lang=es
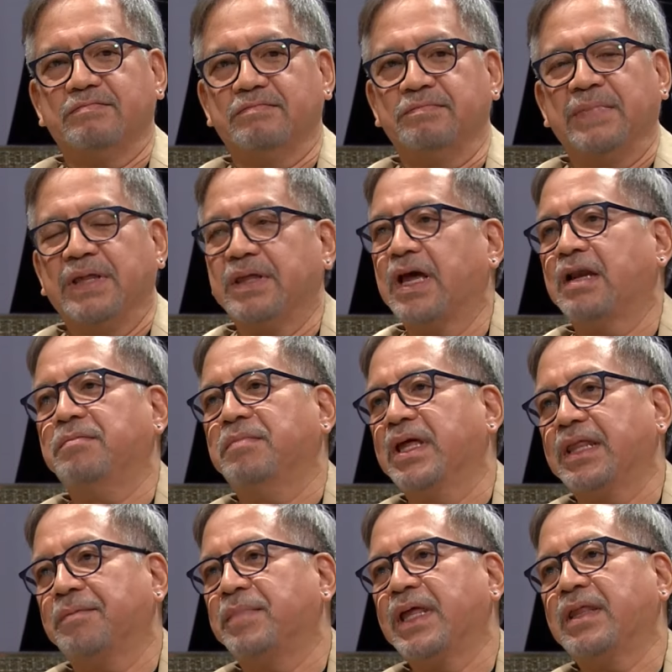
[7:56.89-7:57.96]

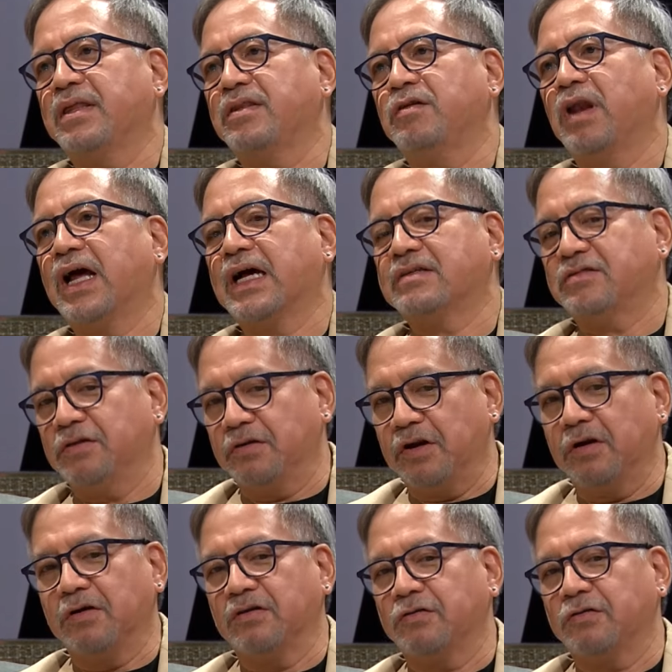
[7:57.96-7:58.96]
me, dio las canciones,